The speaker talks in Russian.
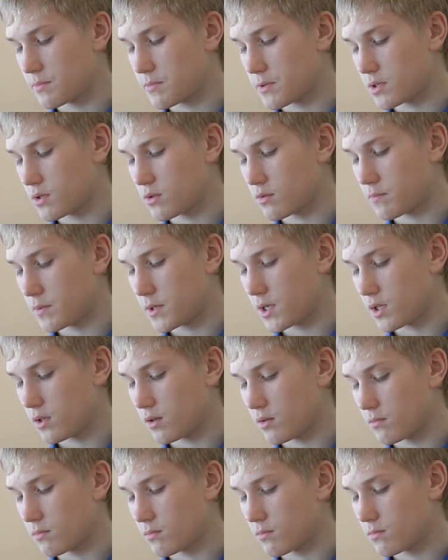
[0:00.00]

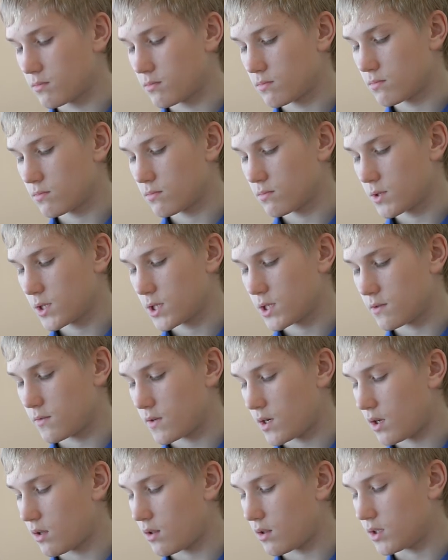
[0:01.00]
преступлением,
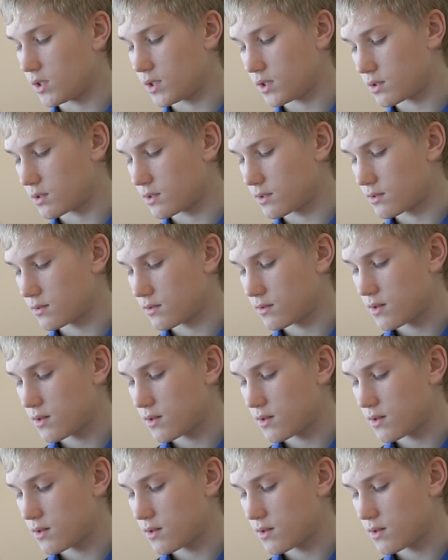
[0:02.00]
говорил отец,